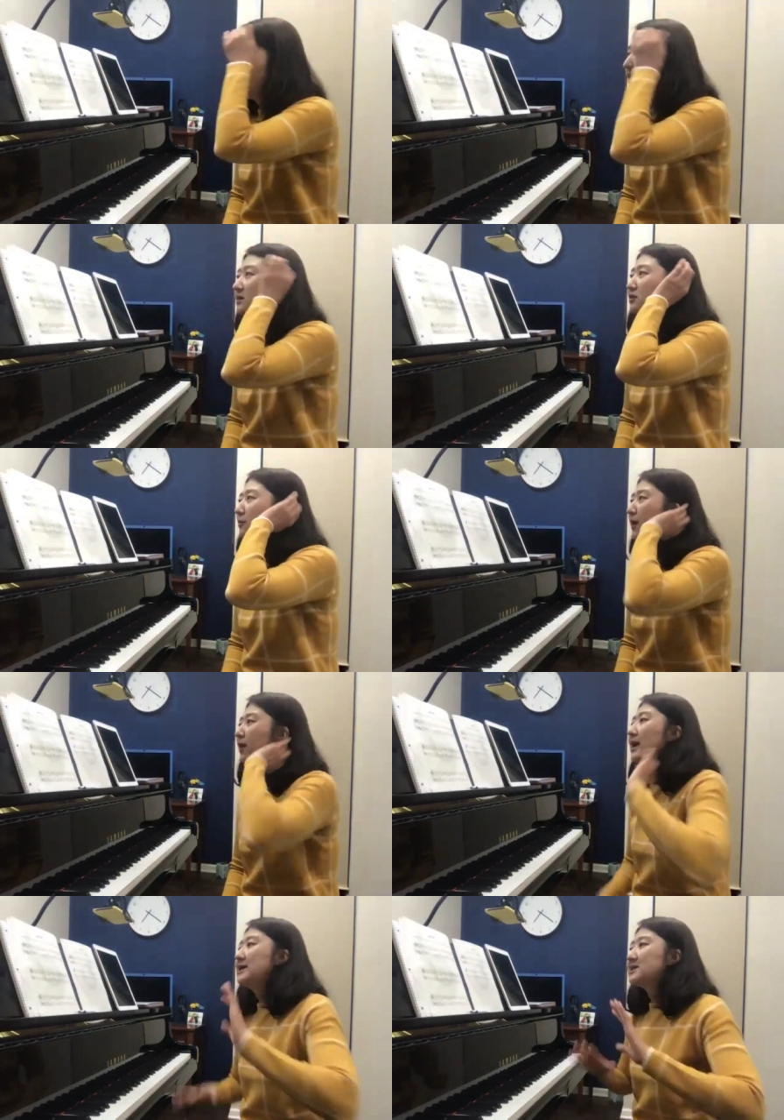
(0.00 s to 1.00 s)
그러면
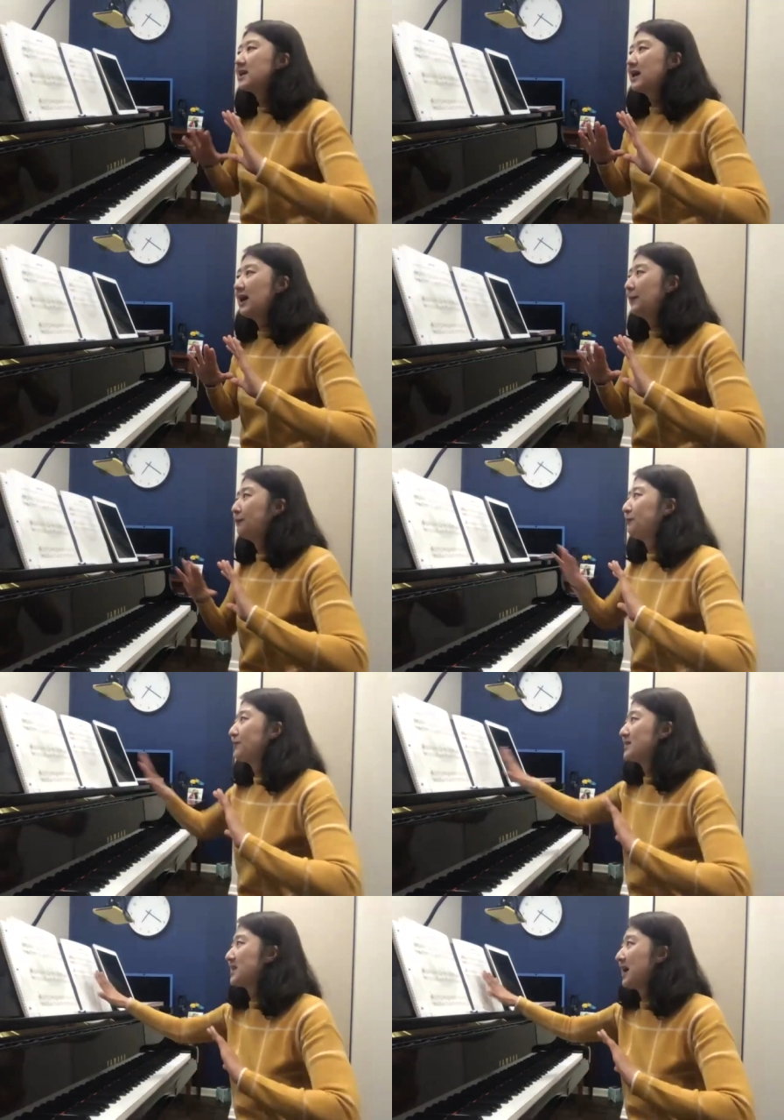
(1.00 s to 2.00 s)
제가
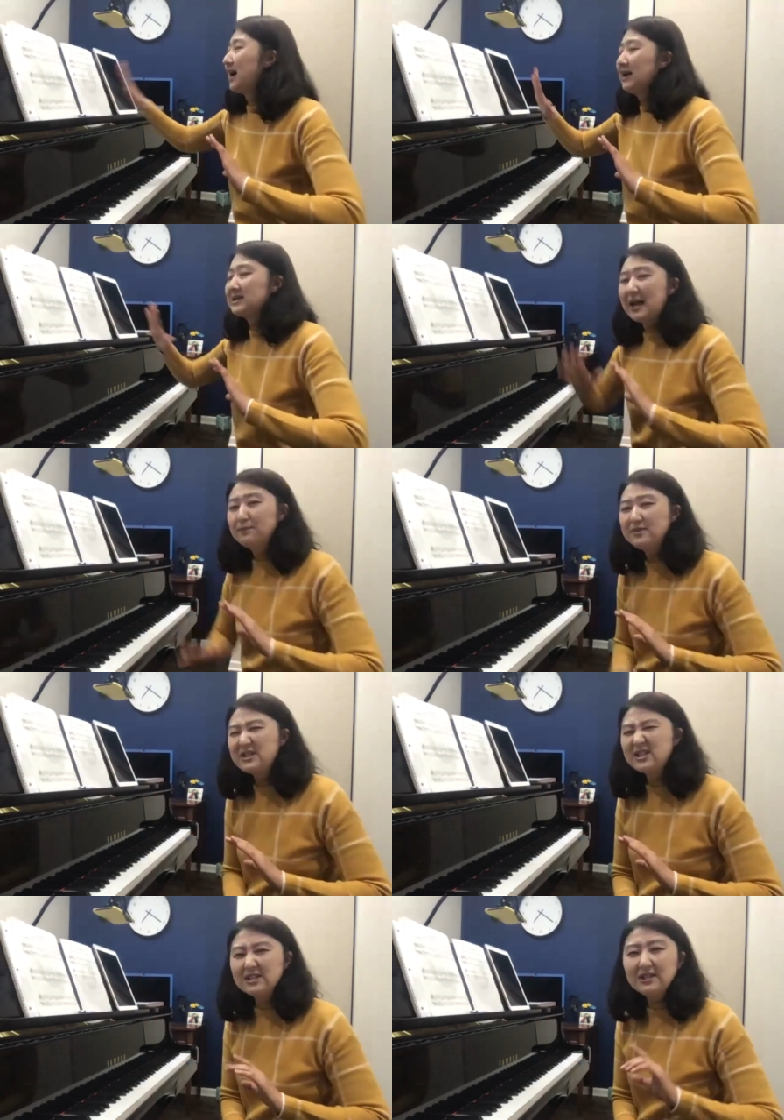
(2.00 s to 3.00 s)
자,
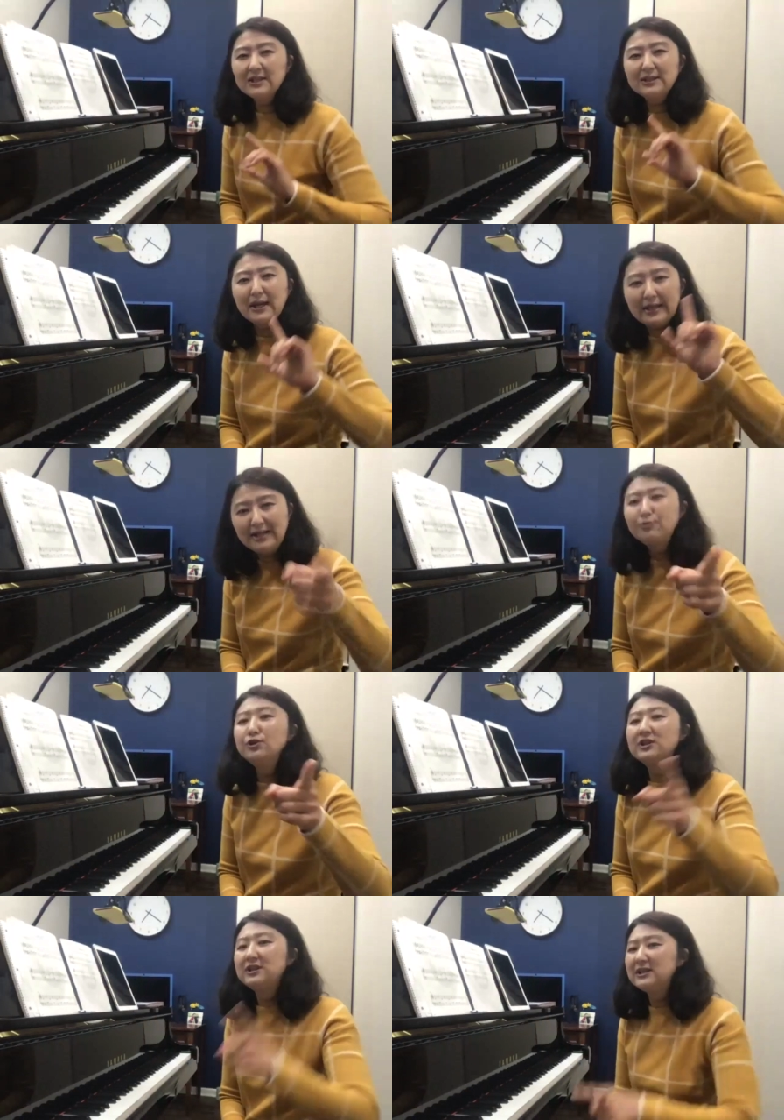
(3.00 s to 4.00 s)
잠시 그냥
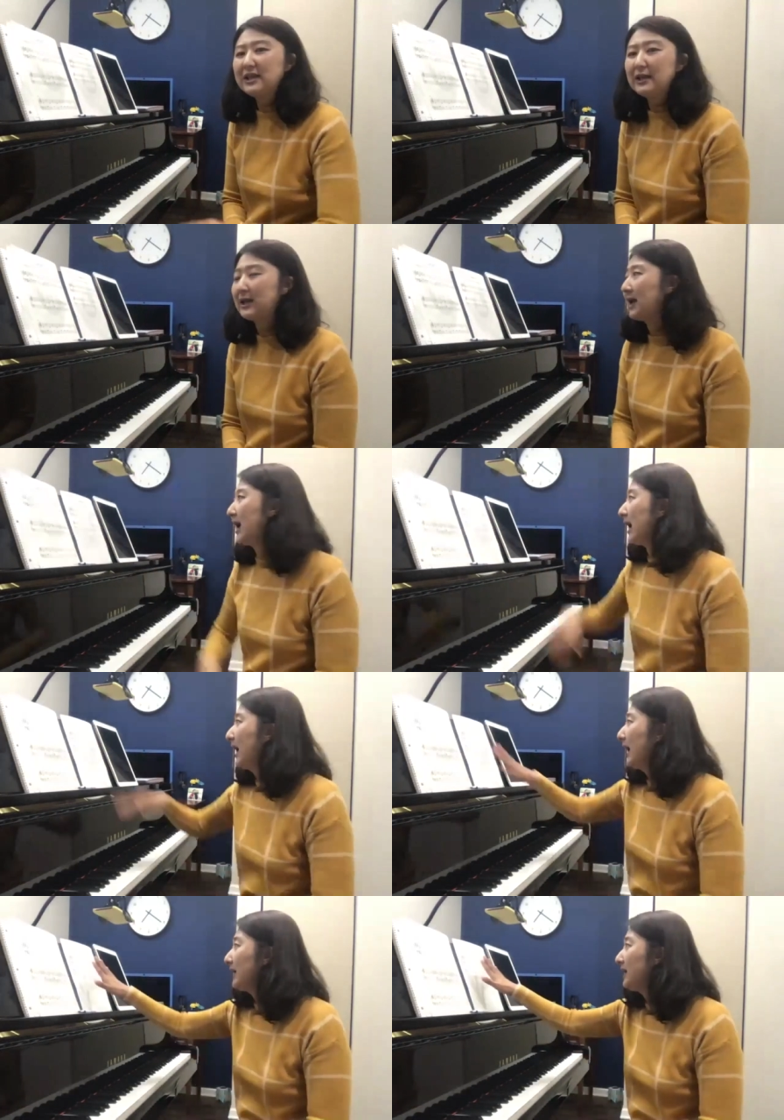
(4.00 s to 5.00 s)
1분을 드릴 테니까
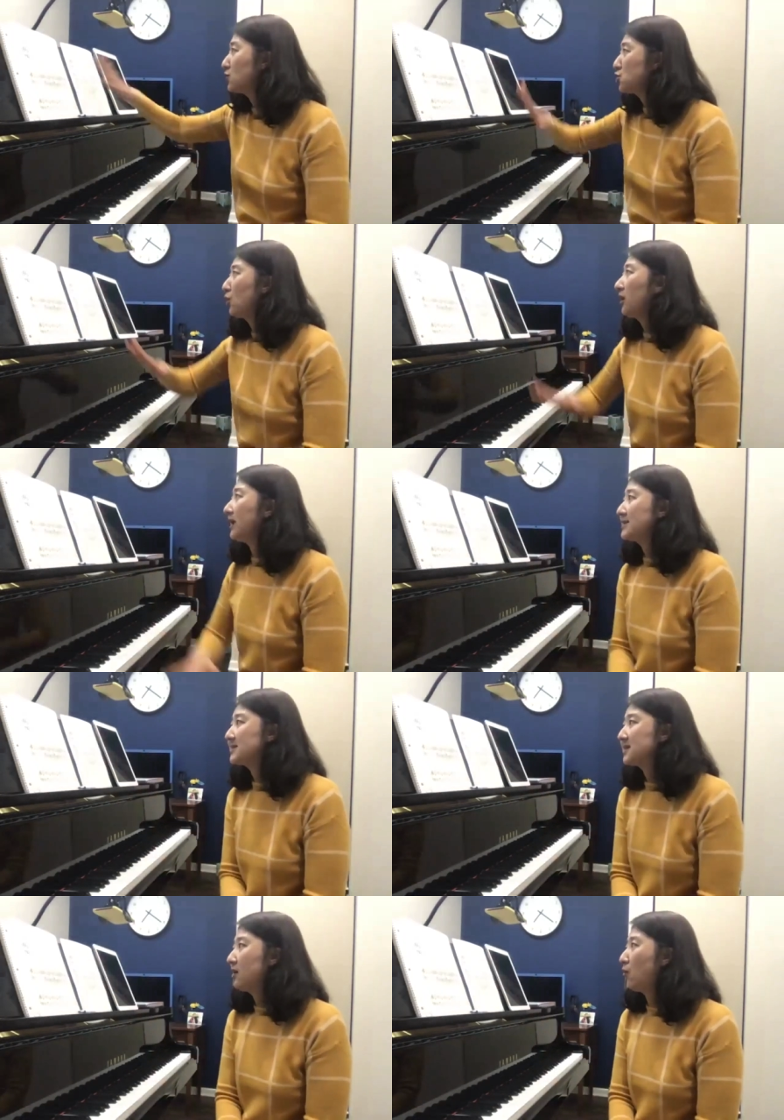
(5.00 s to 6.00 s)
이거 초견
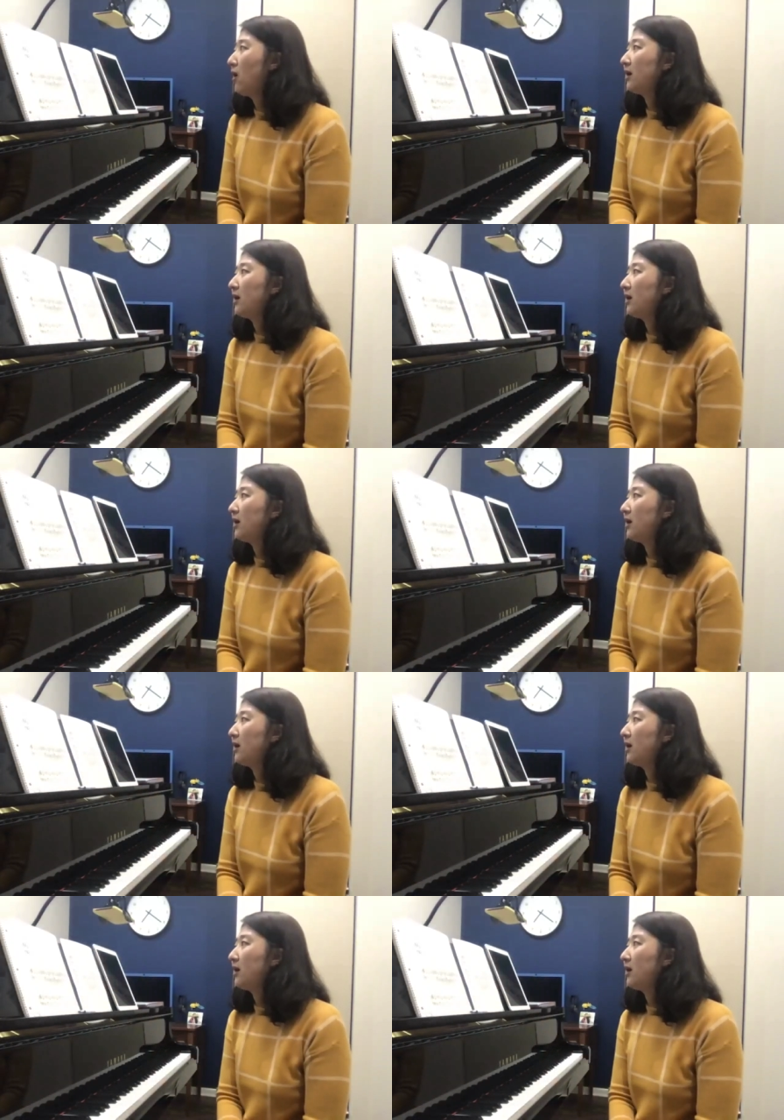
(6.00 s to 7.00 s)
SR1 한번
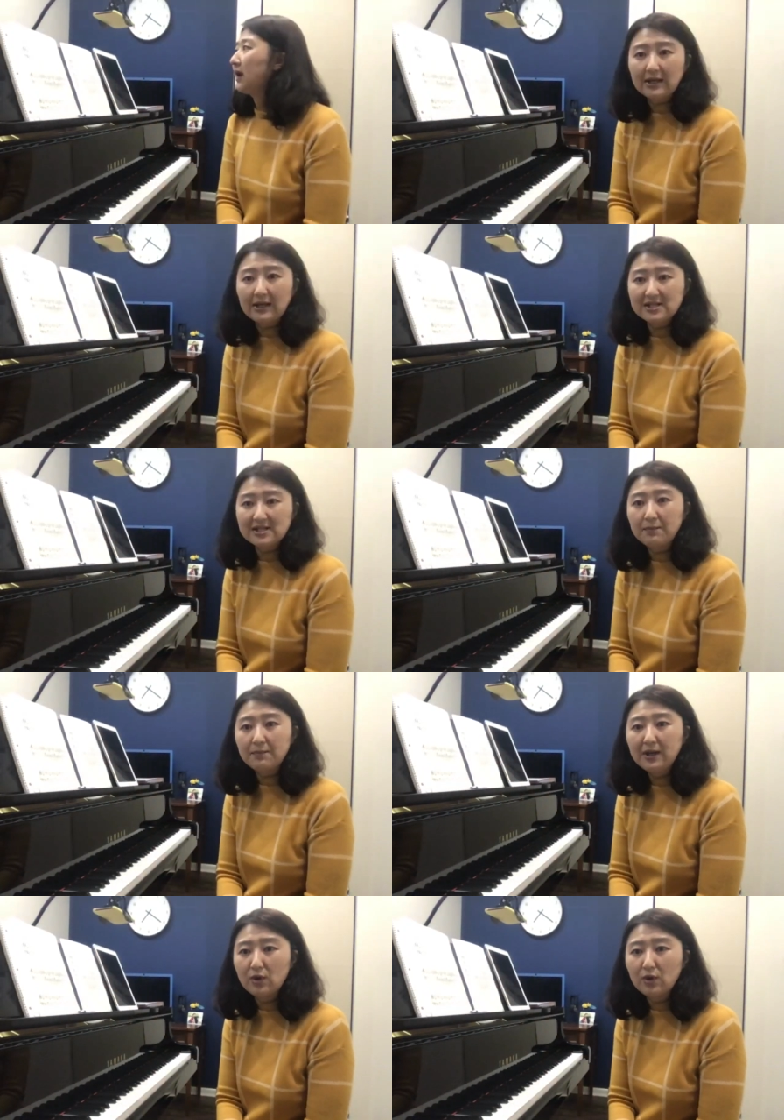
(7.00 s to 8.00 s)
쳐보세요. 다들 자기
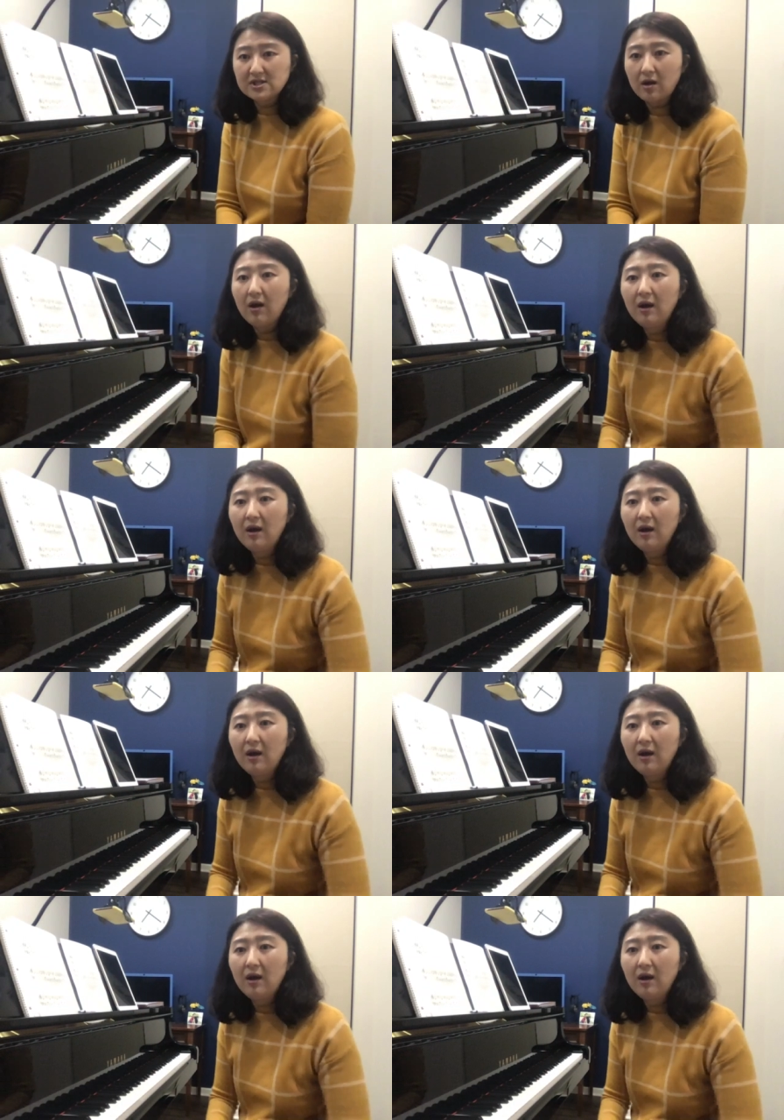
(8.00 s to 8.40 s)
피아노에서.